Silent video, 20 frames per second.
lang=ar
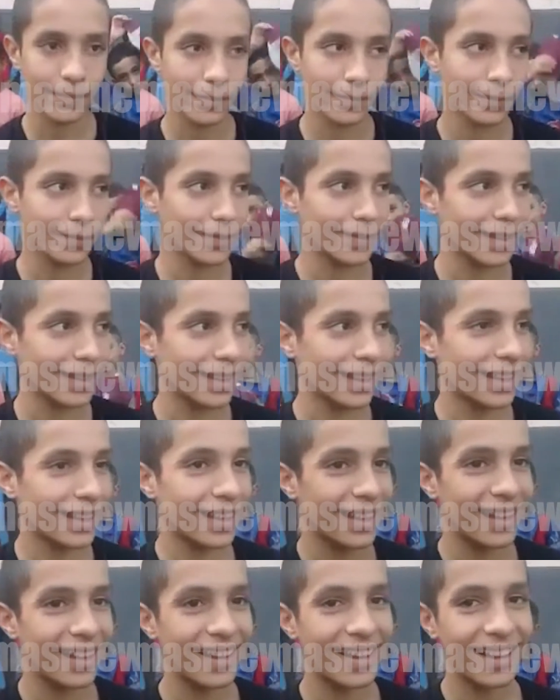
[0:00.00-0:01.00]
وطينه
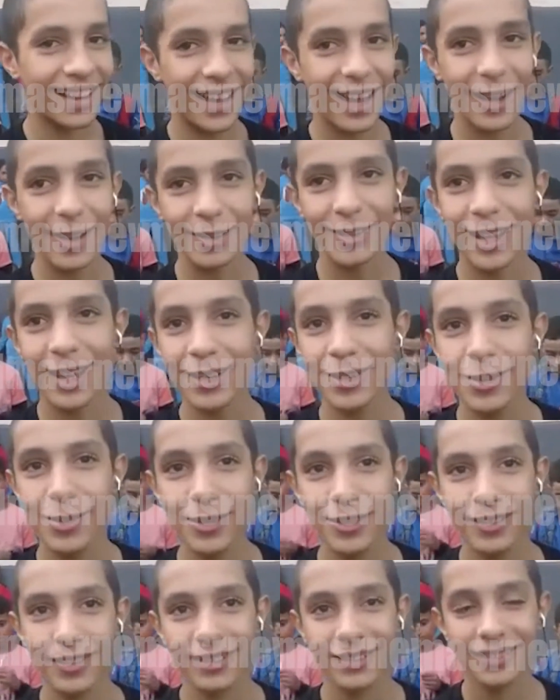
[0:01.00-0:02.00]
والكلام ده ايوه تاني انت
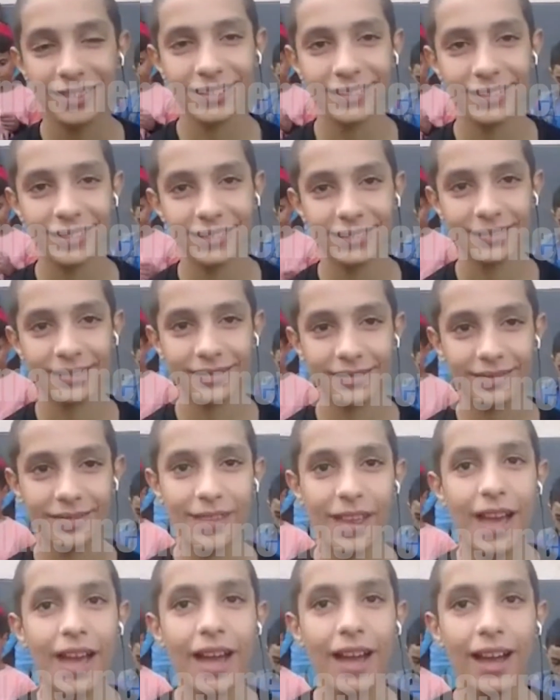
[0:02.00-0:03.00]
كنت جاي بالصدفه
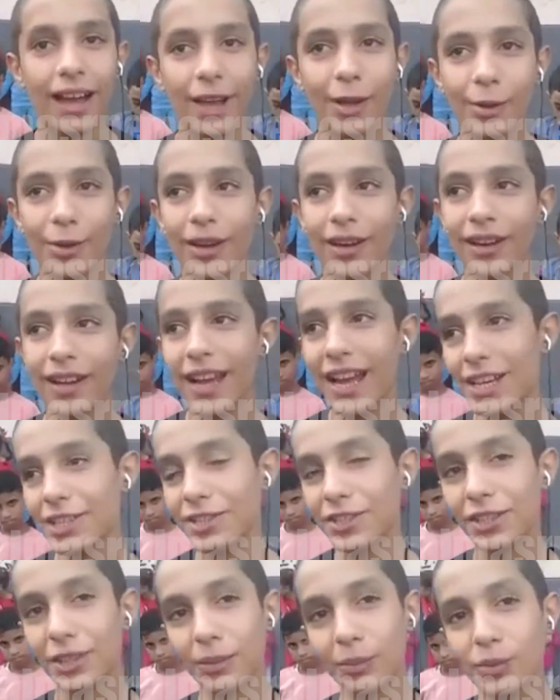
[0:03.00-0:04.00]
ايوه رايح
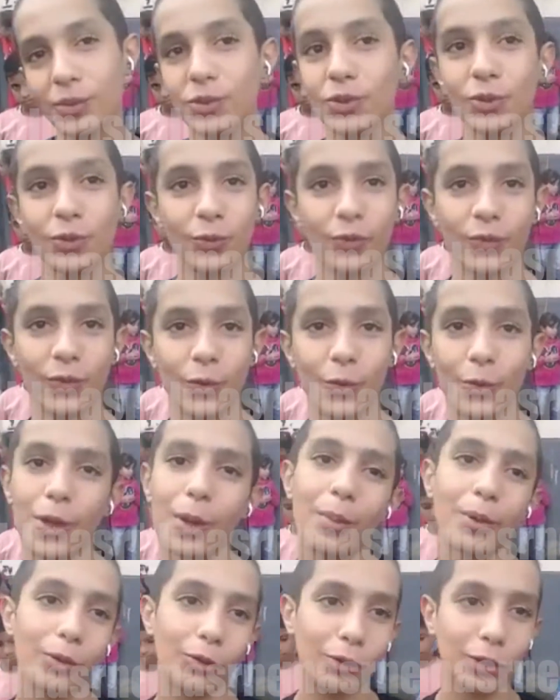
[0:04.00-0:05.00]
اشتر بالصدفه
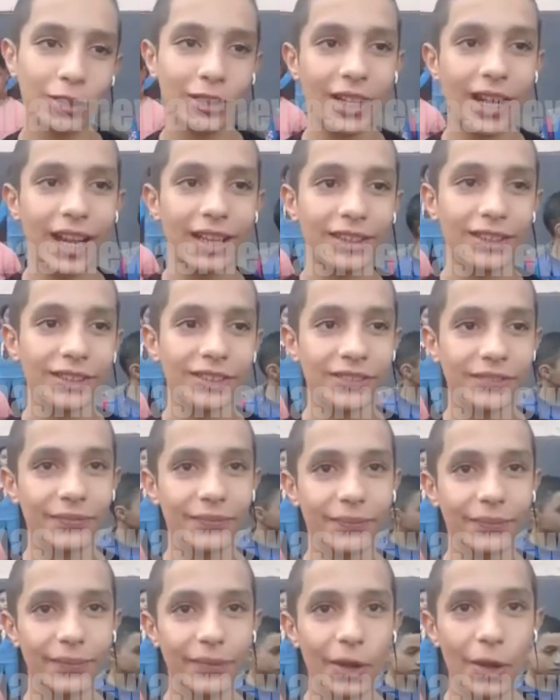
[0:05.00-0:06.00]
وهي برضه كانت رايحه تشتر
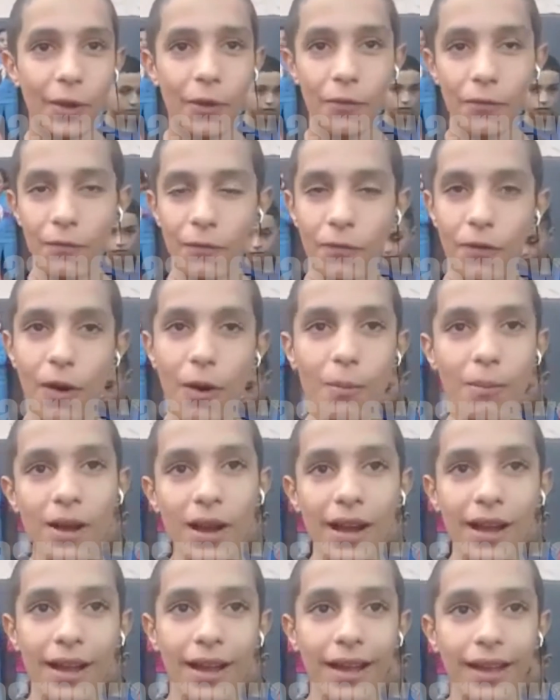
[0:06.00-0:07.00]
تمام فهم
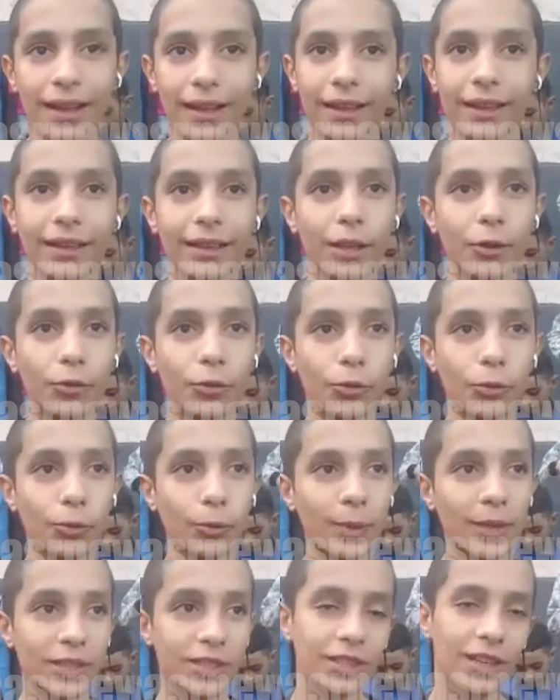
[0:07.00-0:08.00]
آه، كانوا
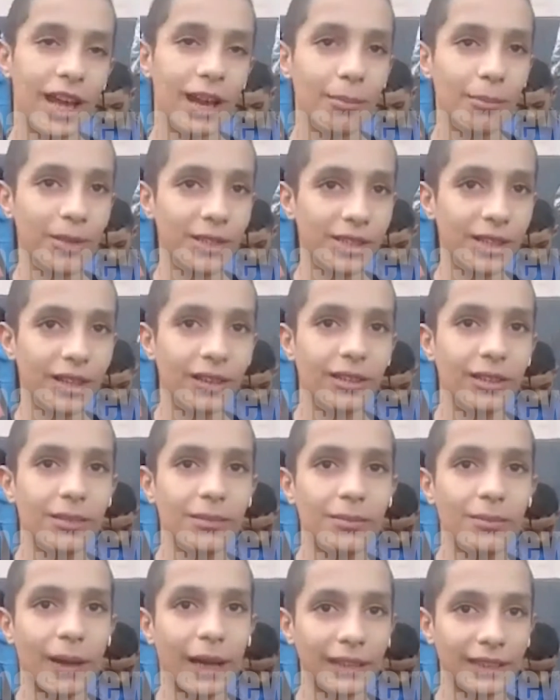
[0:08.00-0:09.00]
ماشيين على
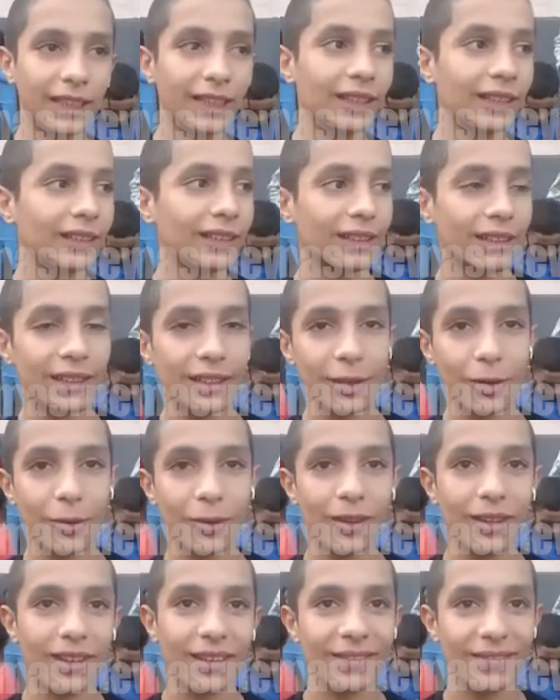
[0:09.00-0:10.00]
المصاطب عشان الطينه
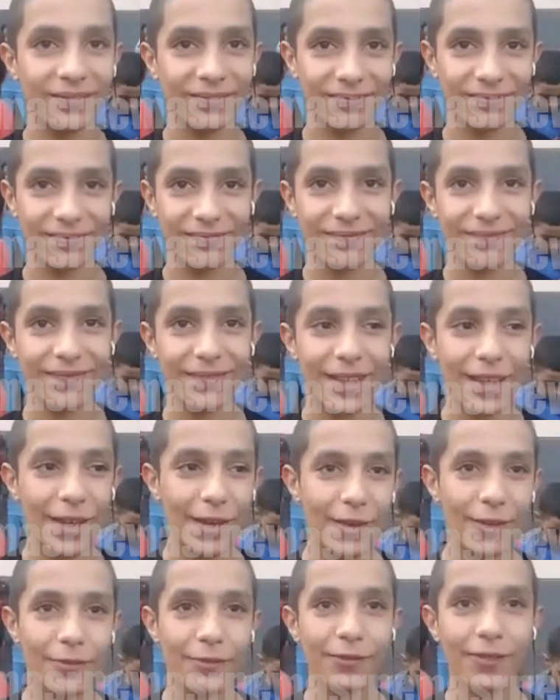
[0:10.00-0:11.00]
وكده
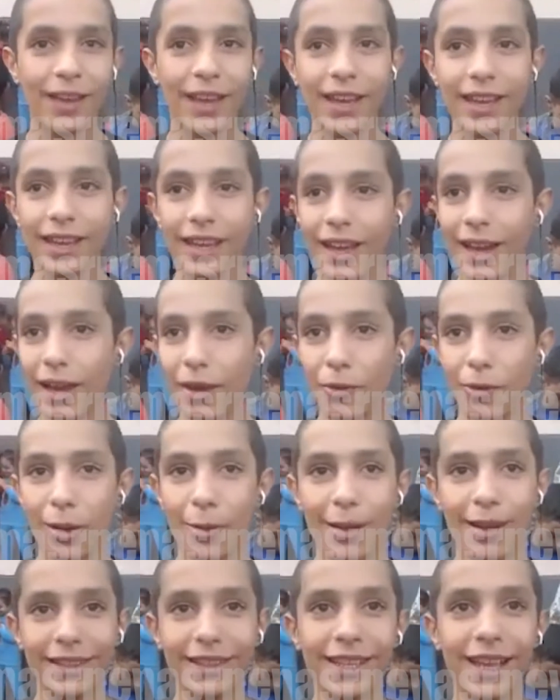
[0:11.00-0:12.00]
فهي
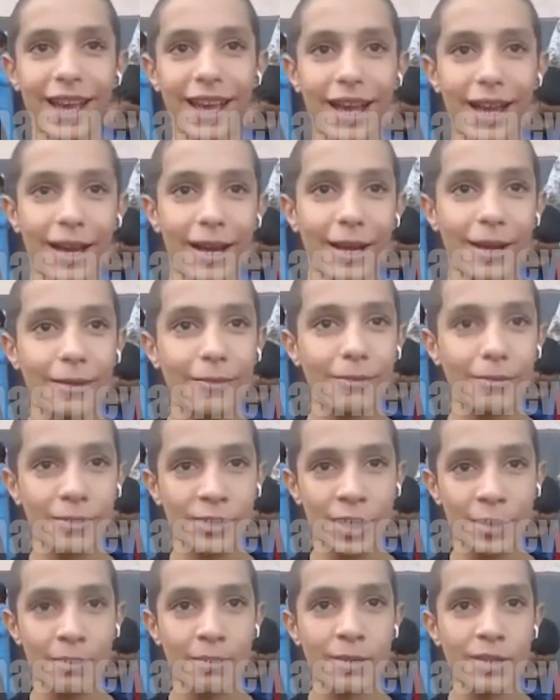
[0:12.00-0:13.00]
وهي معديه
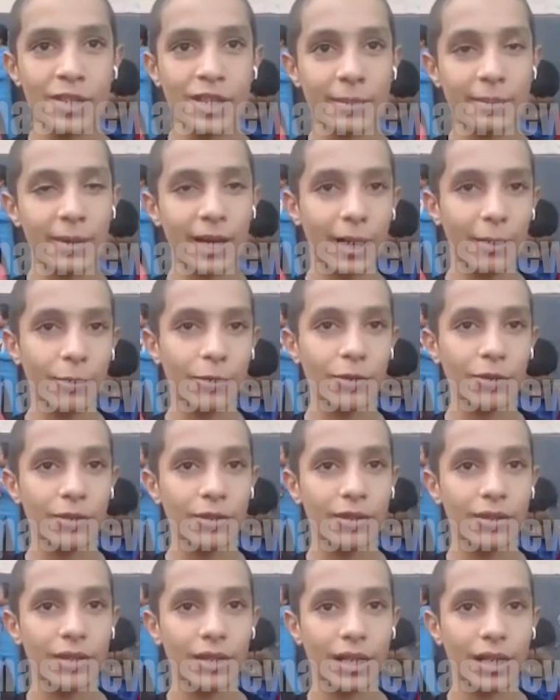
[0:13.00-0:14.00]
جنب من جنب العمود
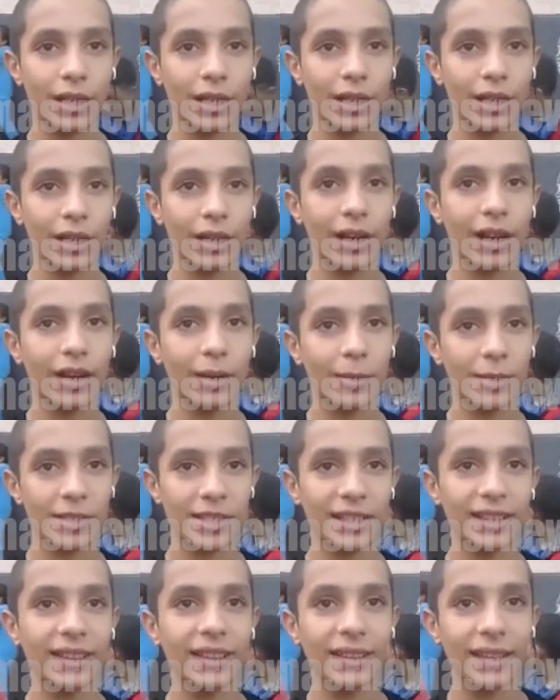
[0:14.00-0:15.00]
الكهرباء
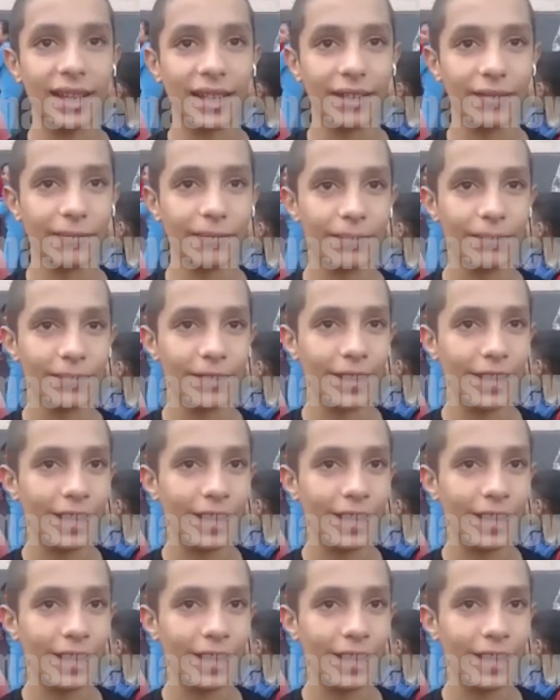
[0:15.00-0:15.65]
شدتها واحده من